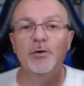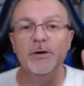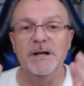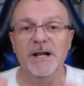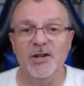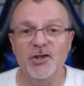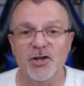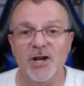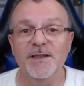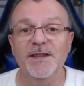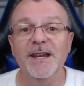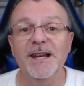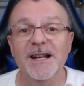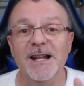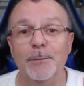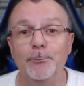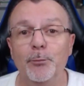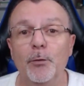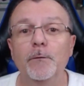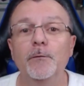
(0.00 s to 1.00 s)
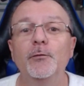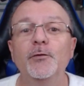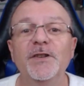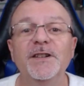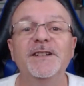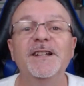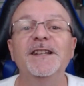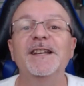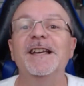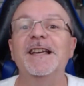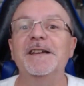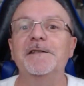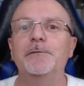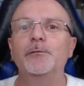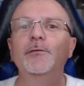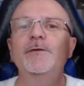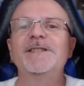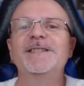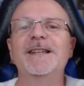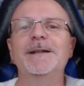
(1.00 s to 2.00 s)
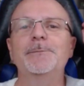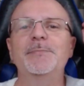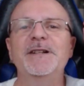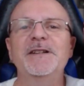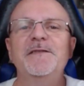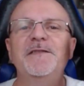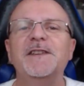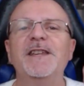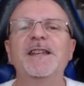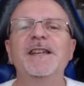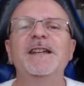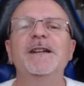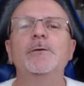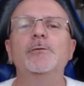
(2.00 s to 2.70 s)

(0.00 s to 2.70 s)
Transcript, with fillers: La chaîne est là pour vous aider et vous simplifier